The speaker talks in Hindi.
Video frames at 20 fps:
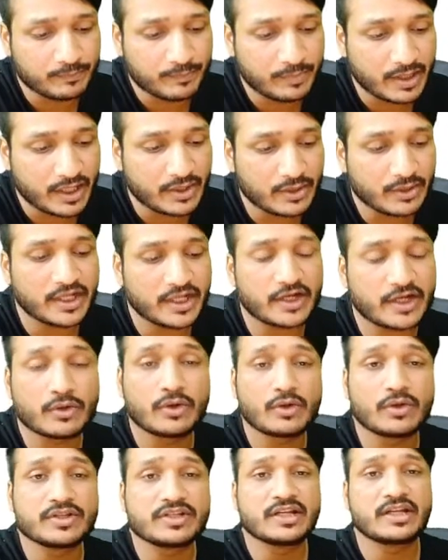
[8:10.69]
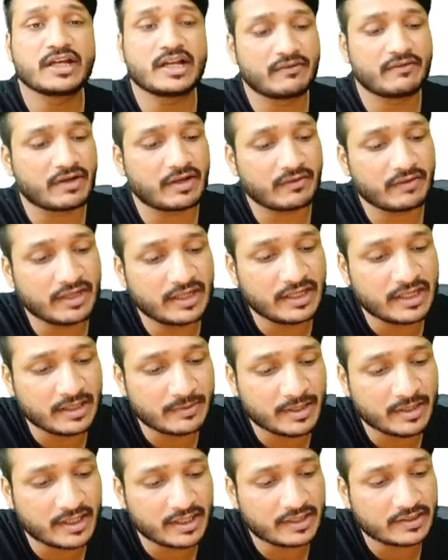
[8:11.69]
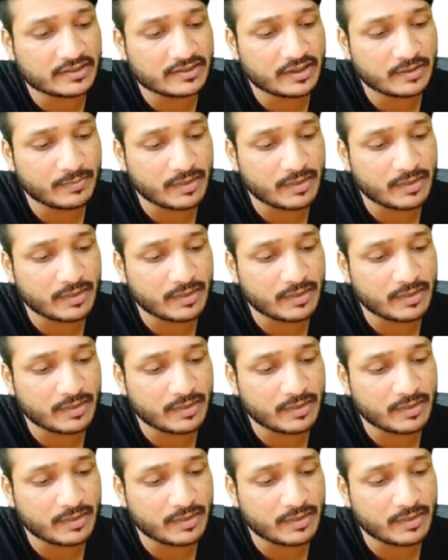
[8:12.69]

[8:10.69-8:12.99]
बायोटेक्नोलॉजी के लिए इंडिया में आ रहे हैं सर